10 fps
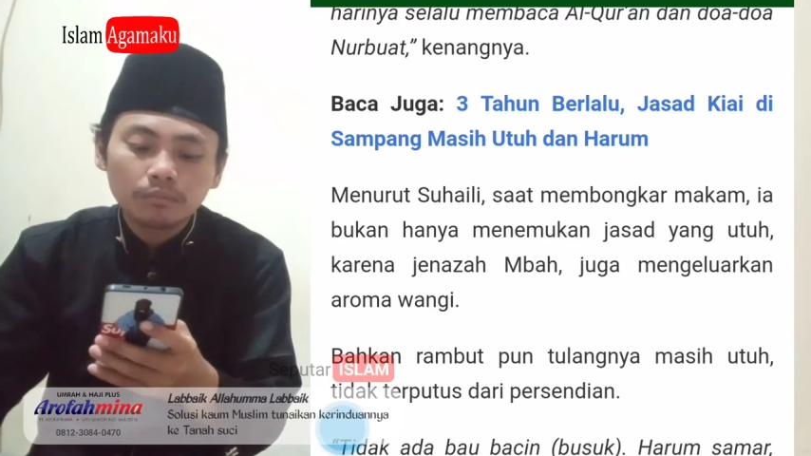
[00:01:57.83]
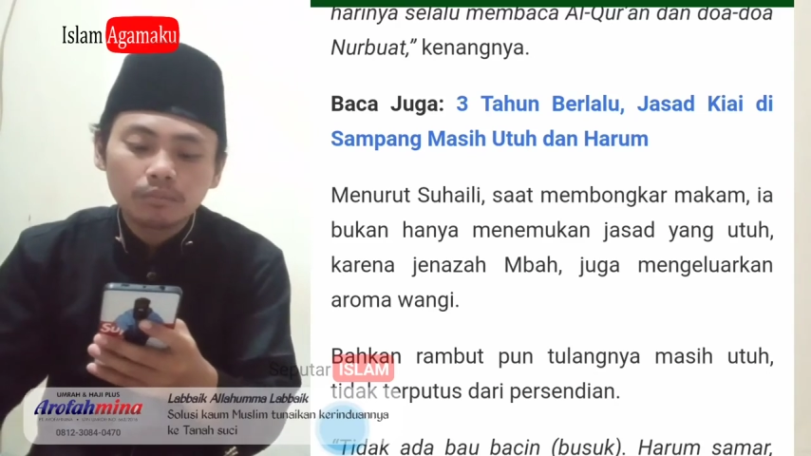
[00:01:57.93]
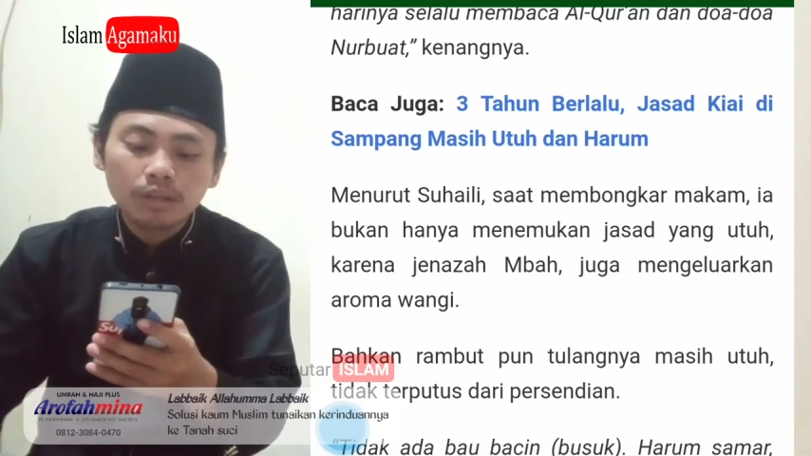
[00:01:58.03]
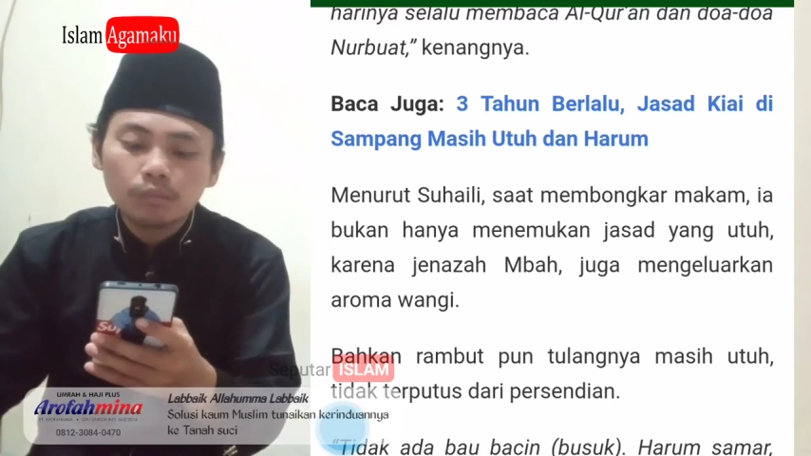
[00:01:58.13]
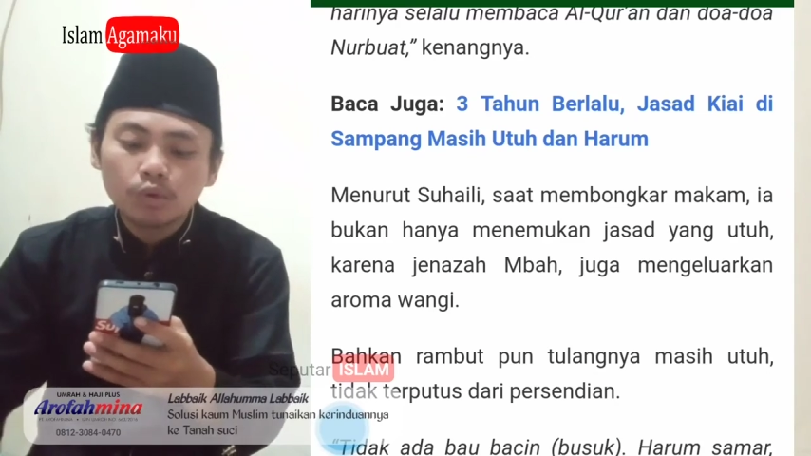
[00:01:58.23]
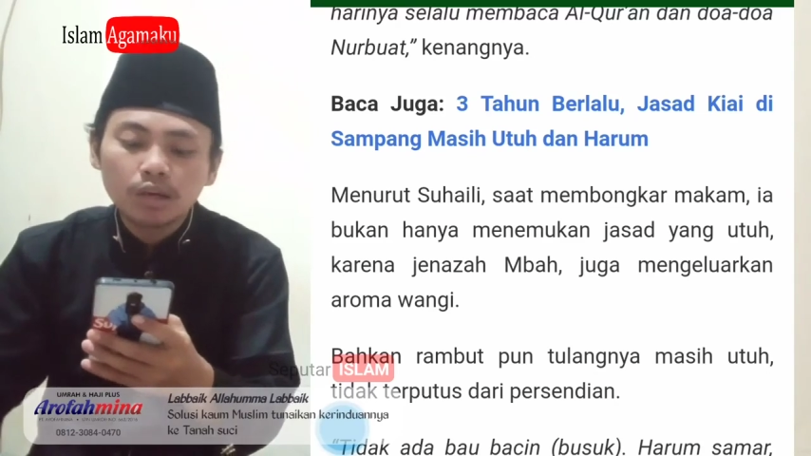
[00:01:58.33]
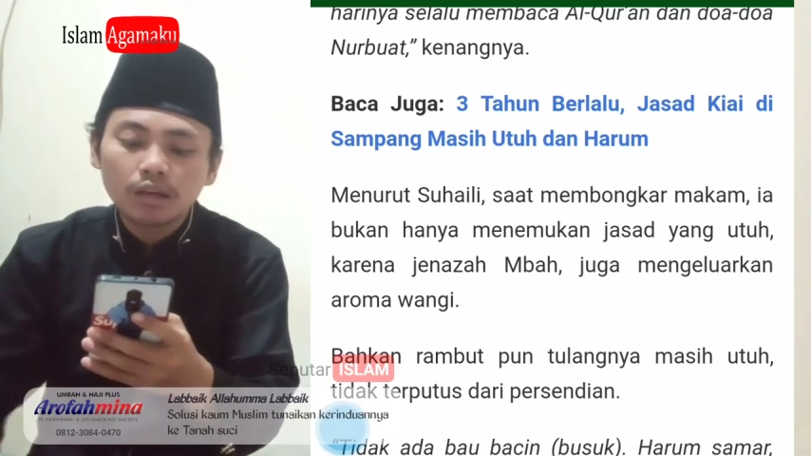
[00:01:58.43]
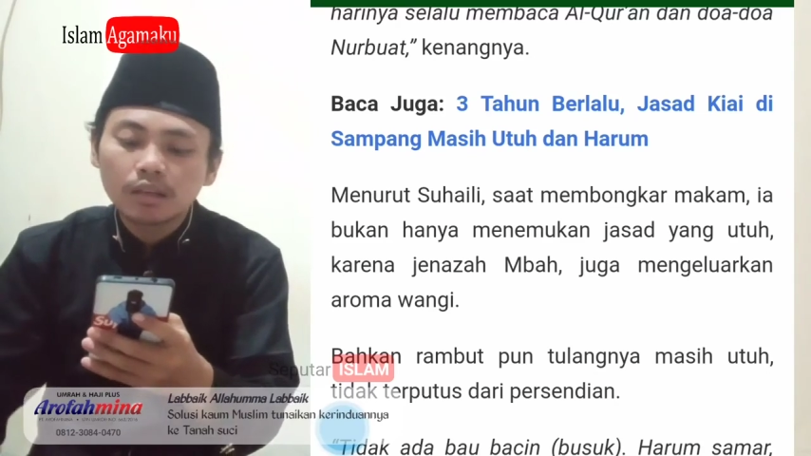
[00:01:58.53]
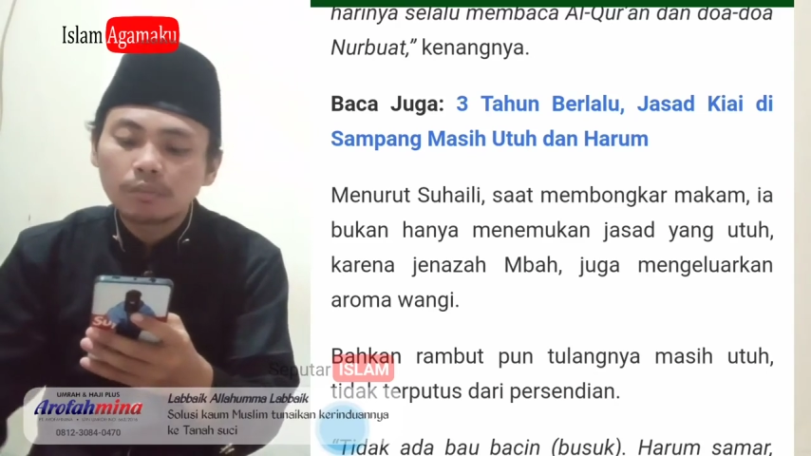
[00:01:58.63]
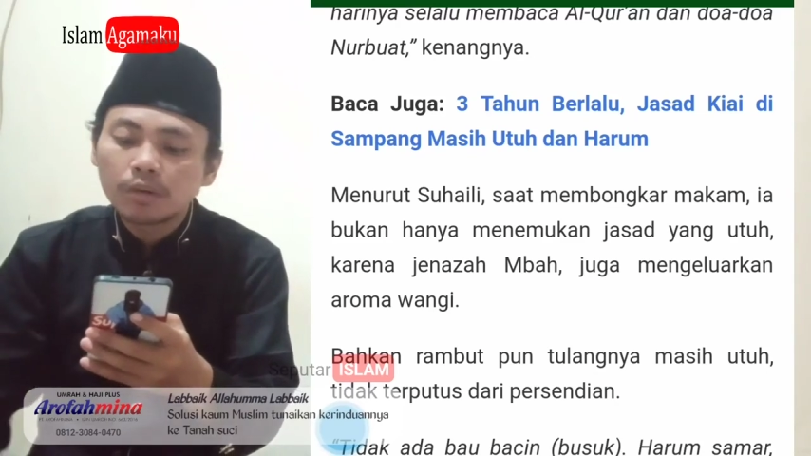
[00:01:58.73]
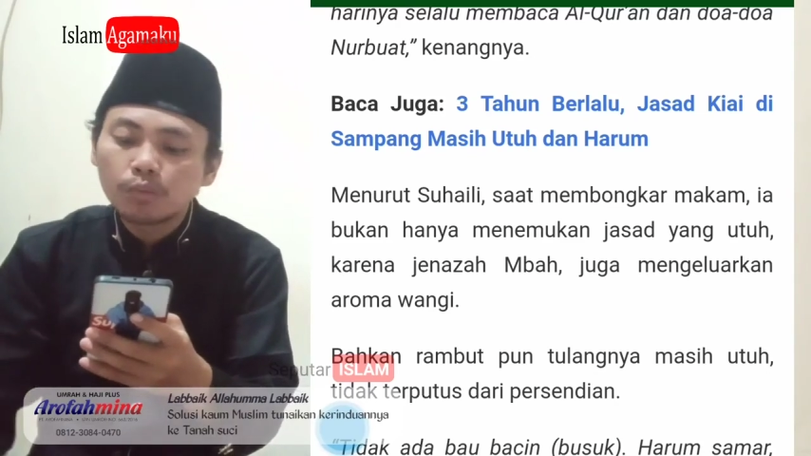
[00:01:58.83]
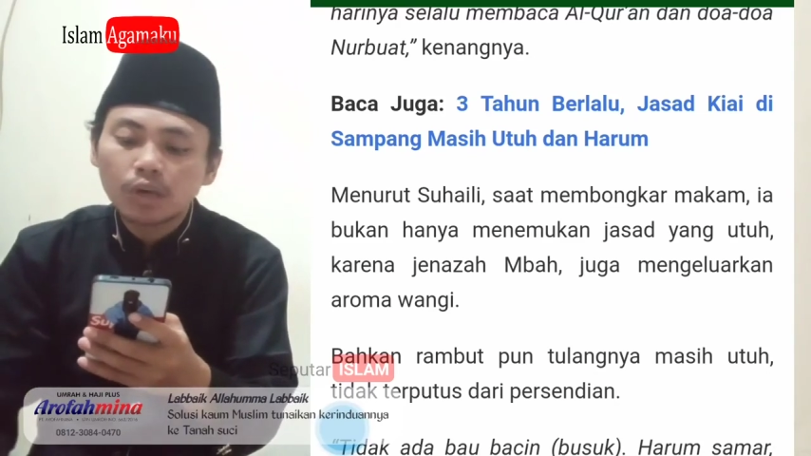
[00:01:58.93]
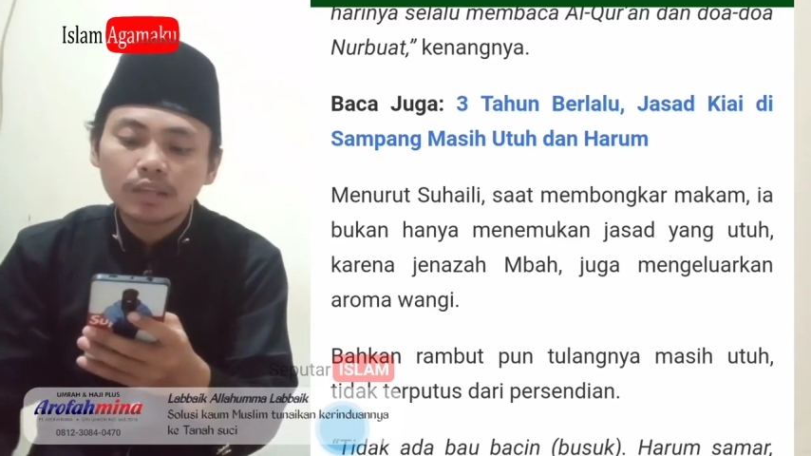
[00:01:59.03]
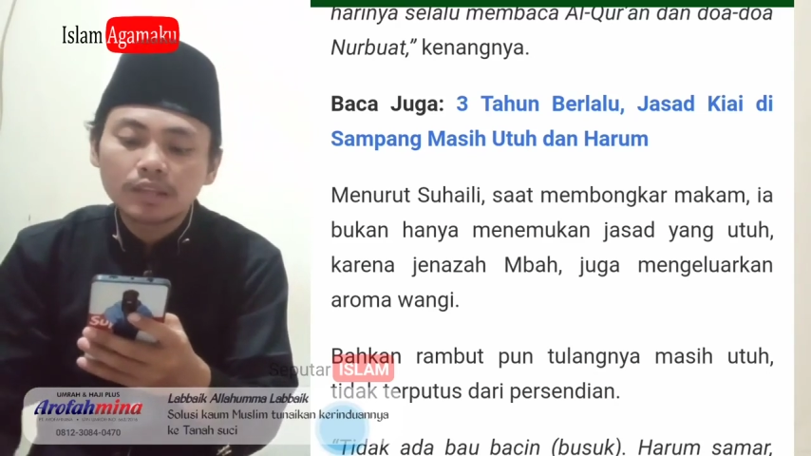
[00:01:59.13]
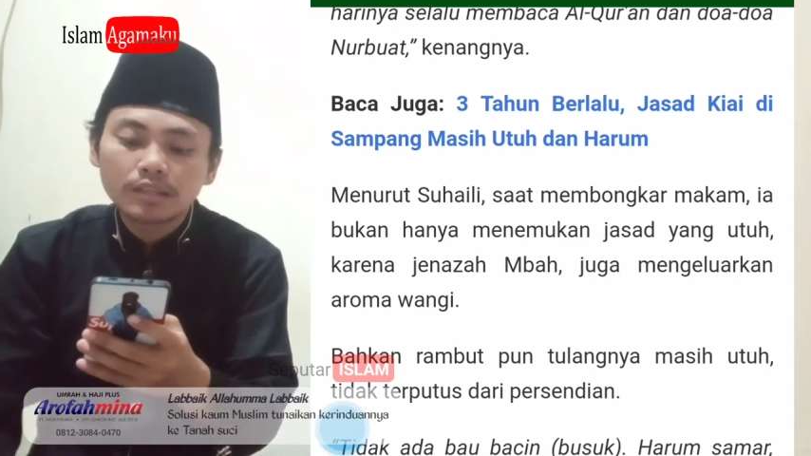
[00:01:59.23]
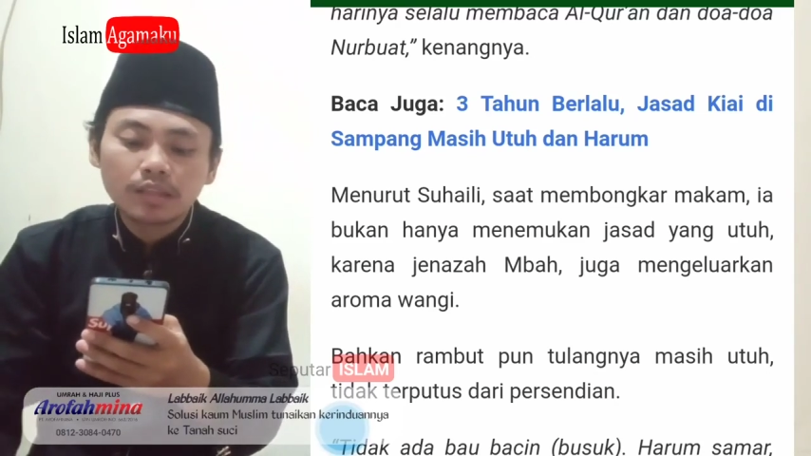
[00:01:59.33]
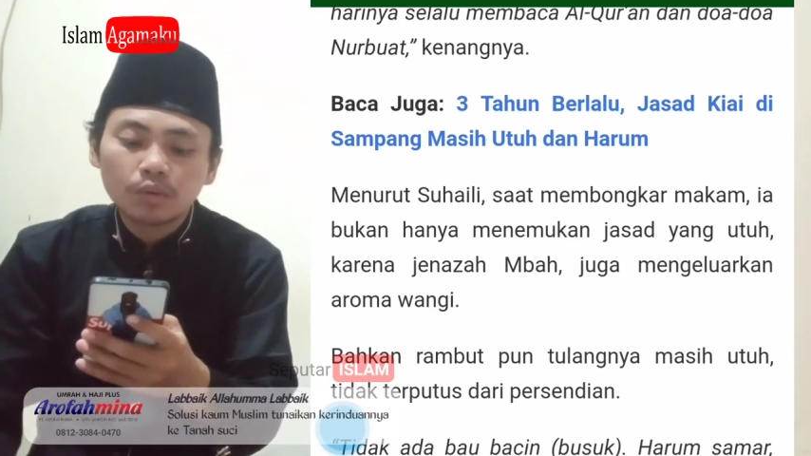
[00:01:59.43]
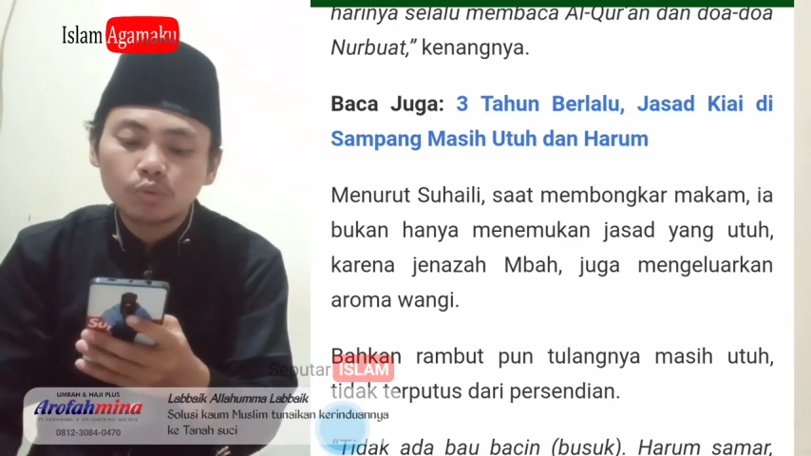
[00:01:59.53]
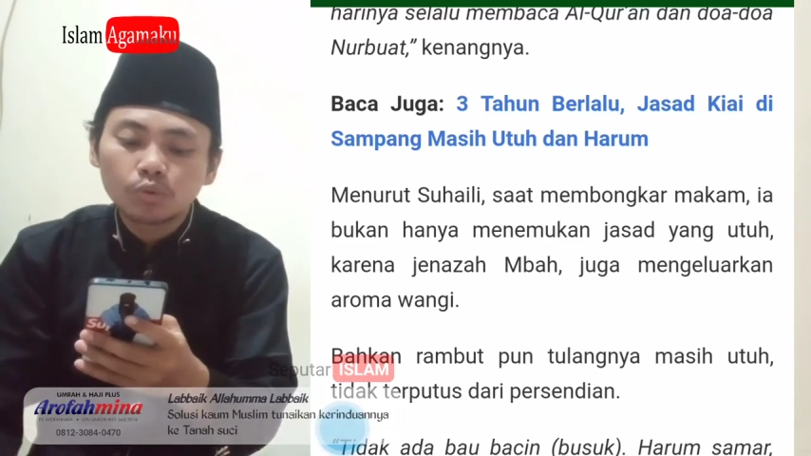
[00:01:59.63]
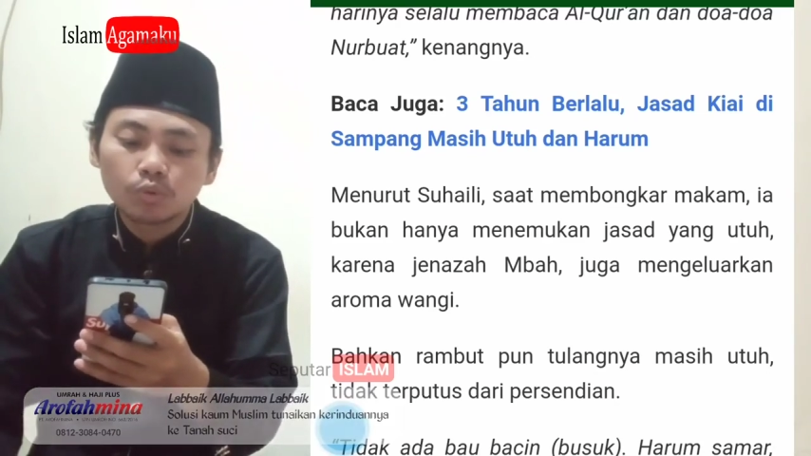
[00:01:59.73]
ia bukan hanya menemukan jasad yang
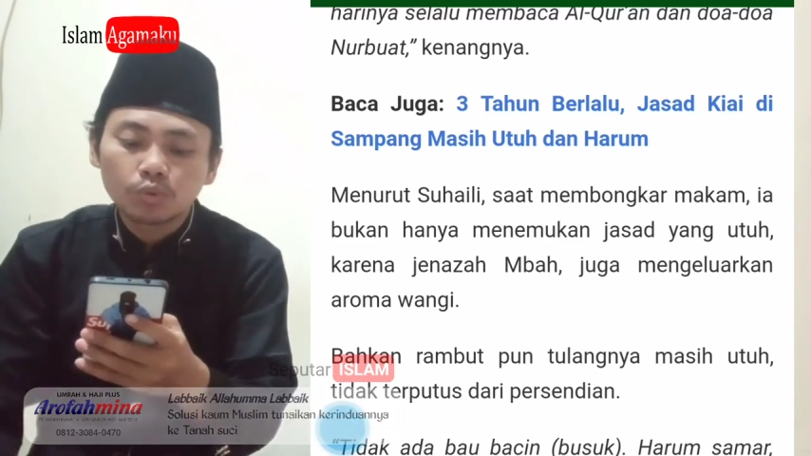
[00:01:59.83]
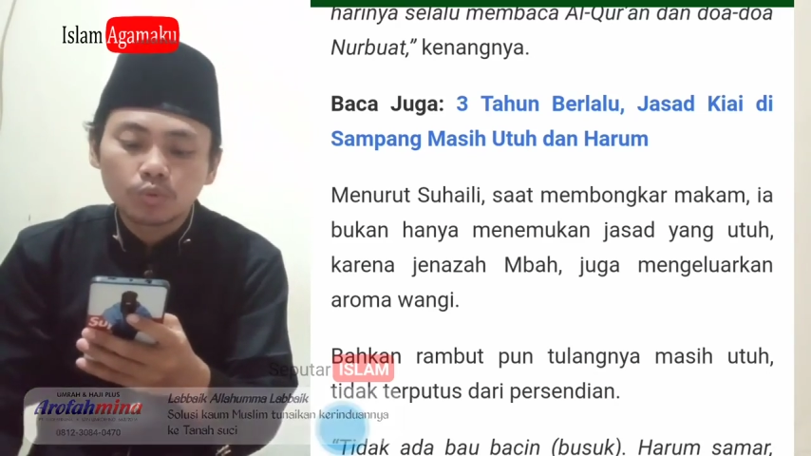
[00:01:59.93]
utuh,